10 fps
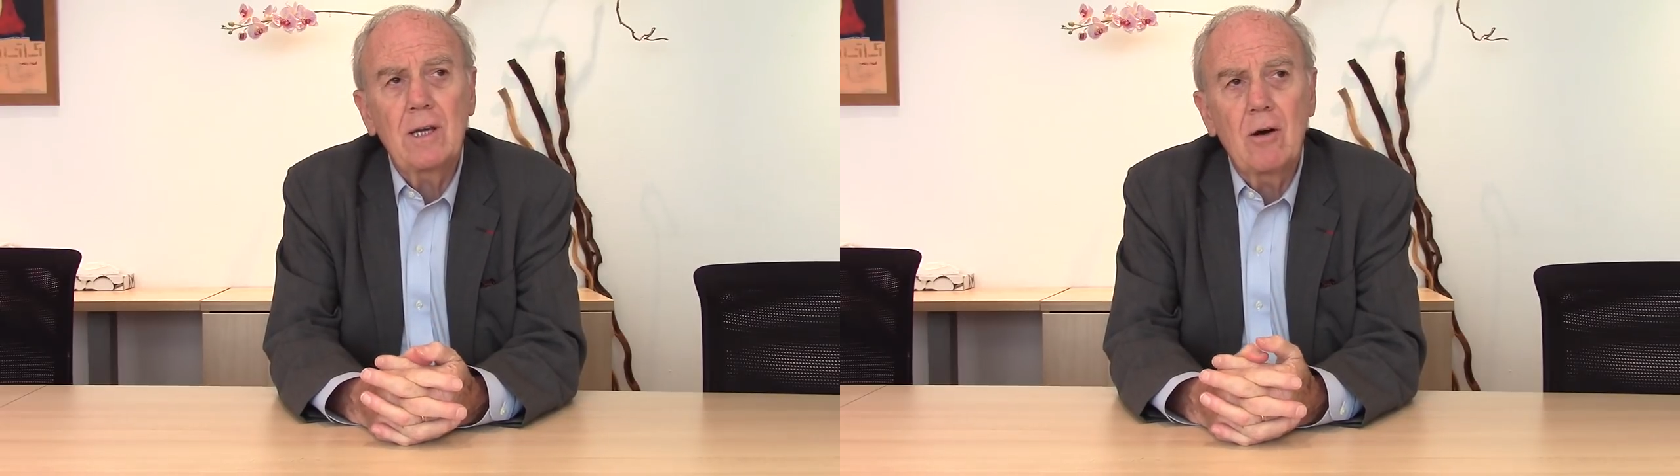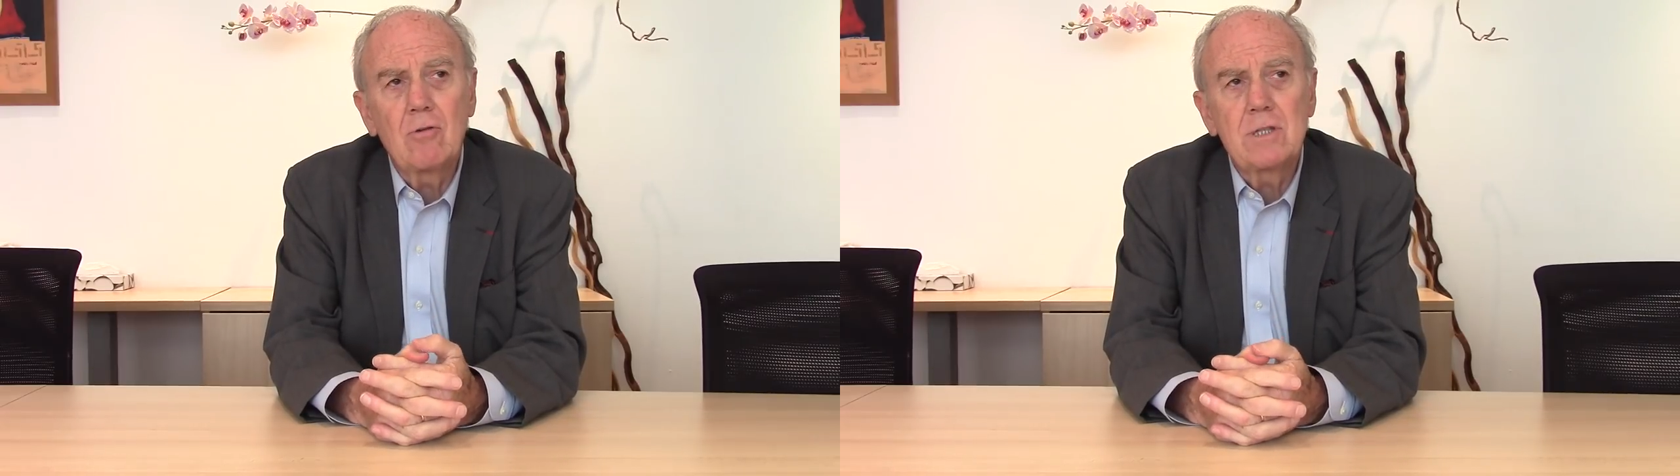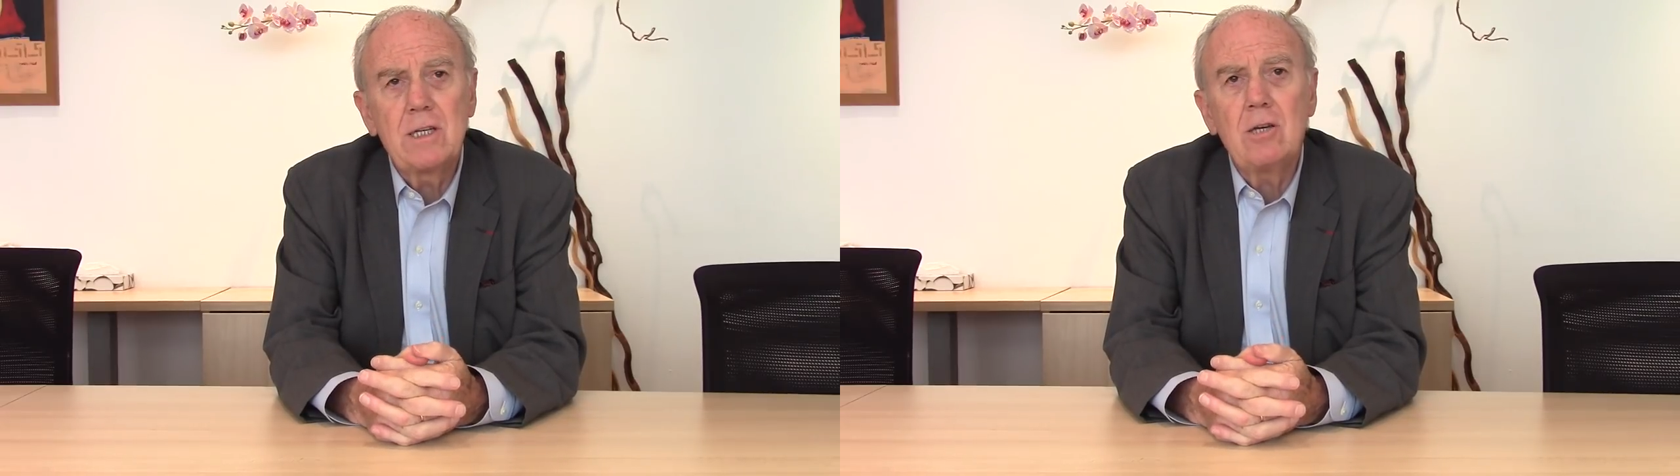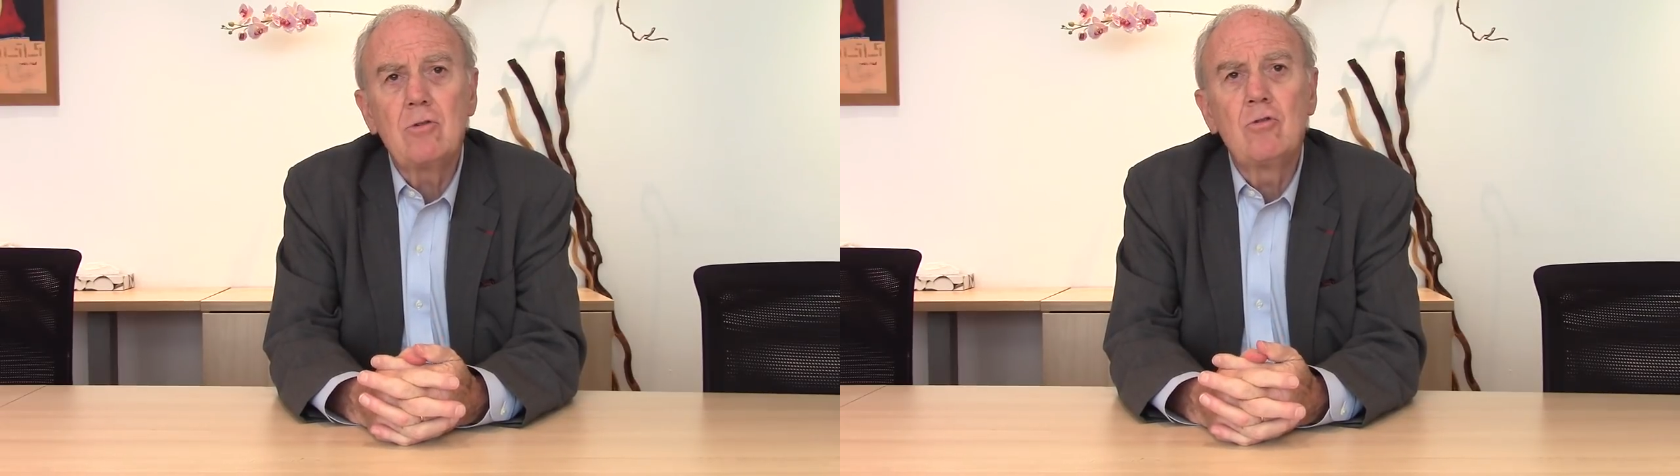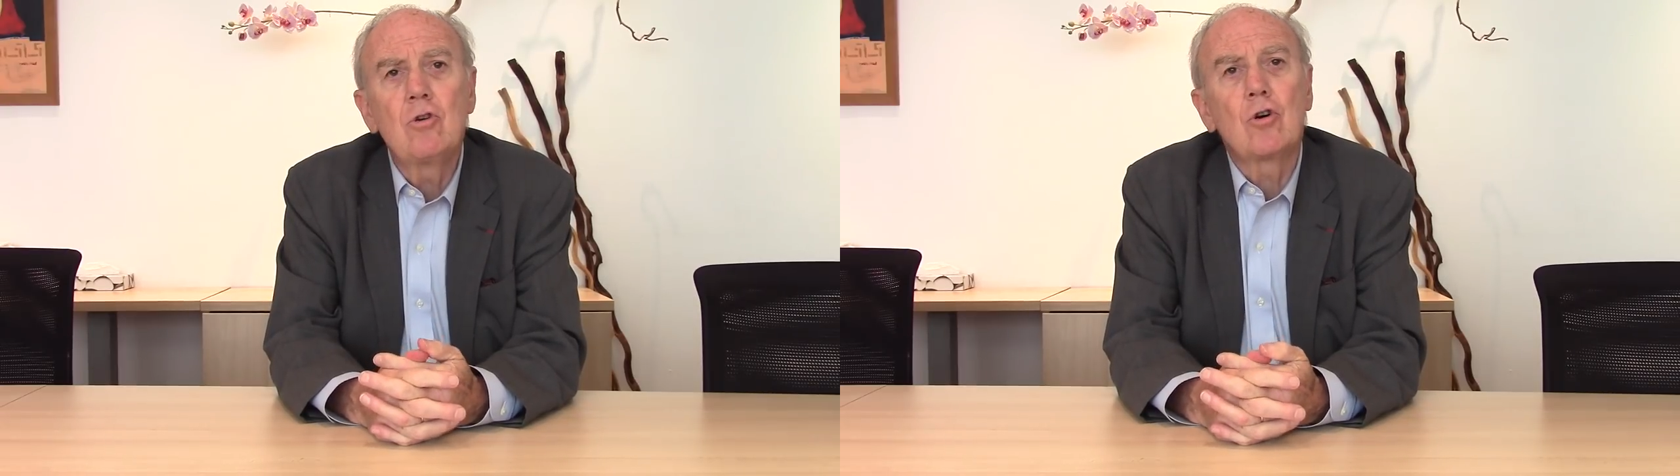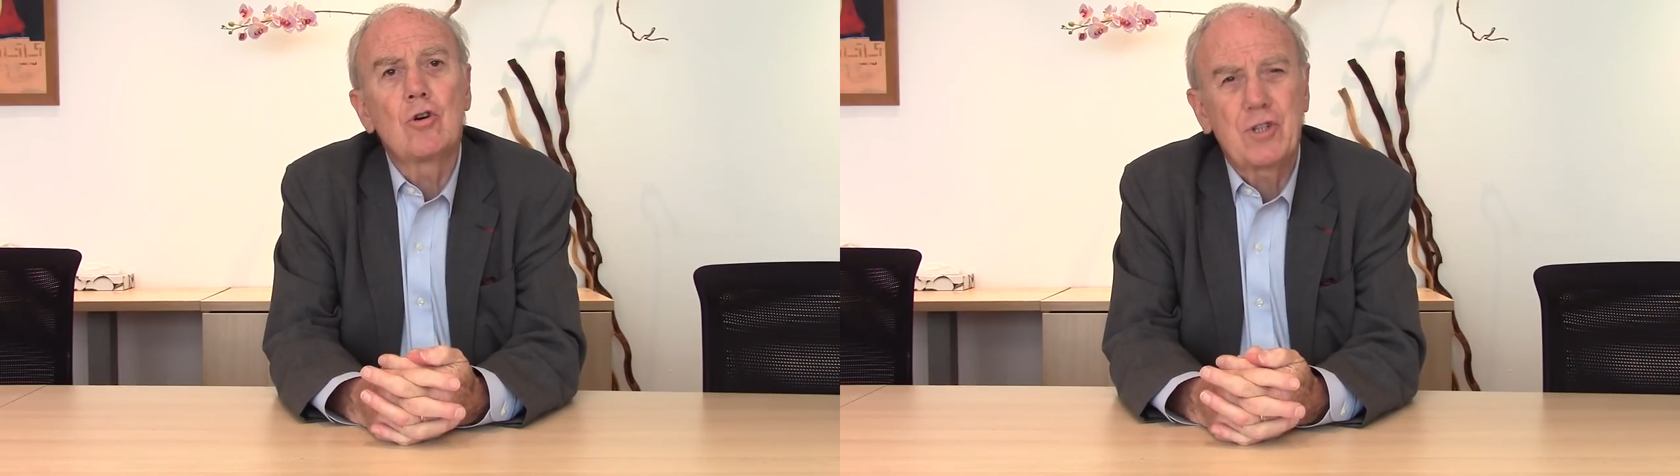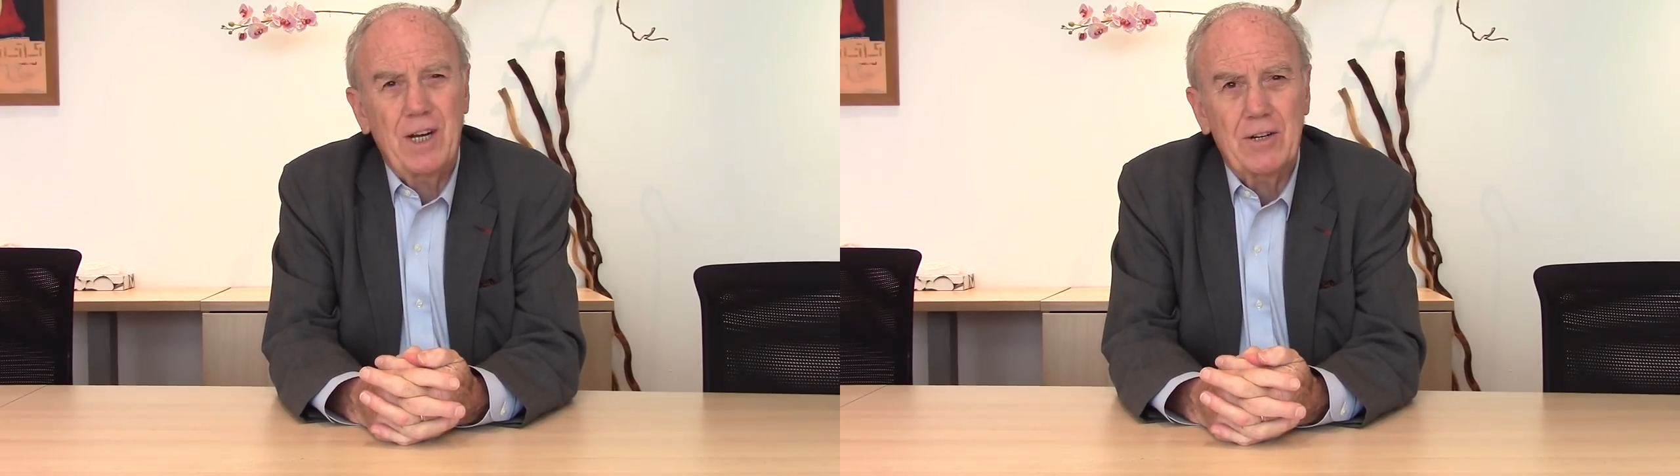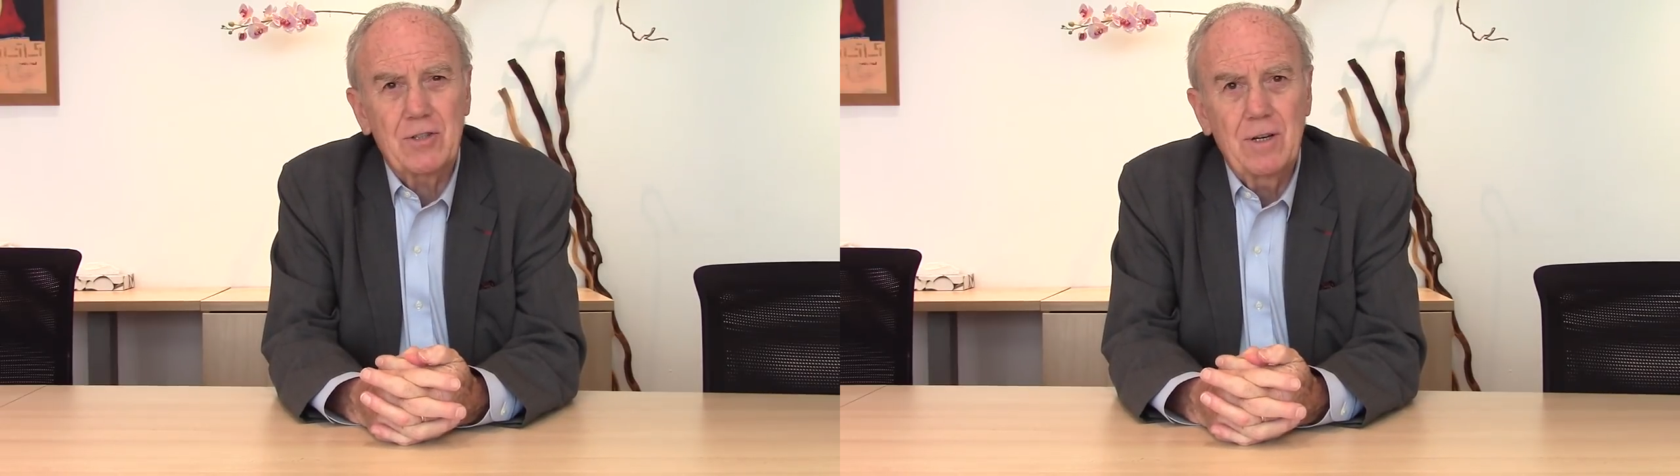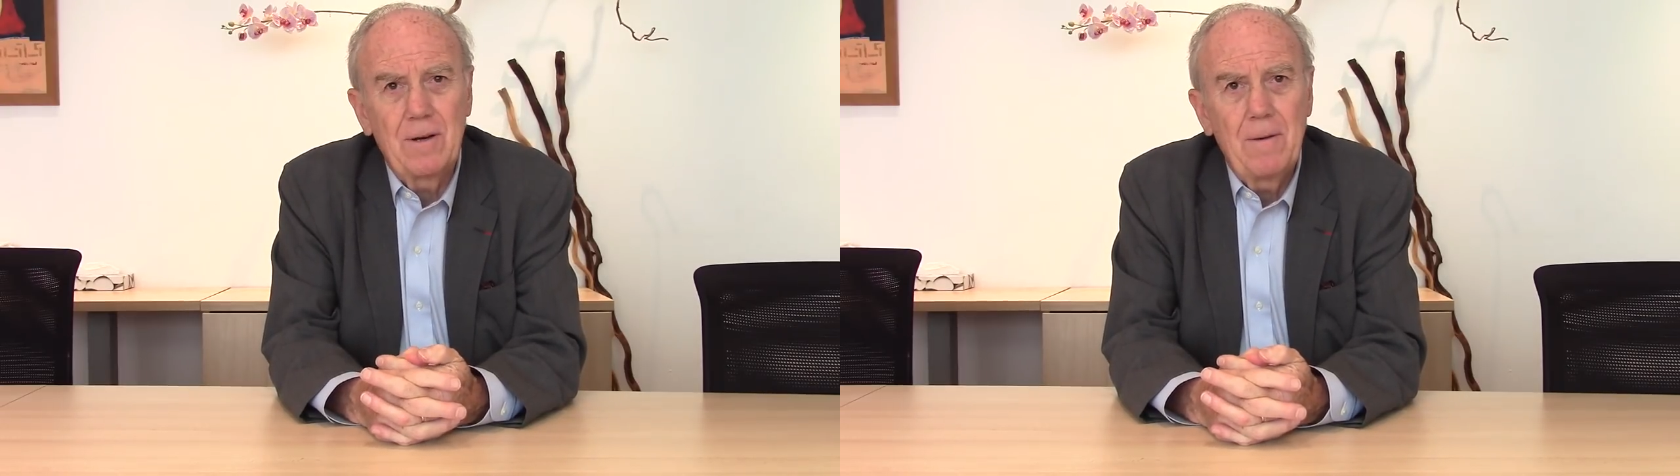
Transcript: il y a aussi une recherche.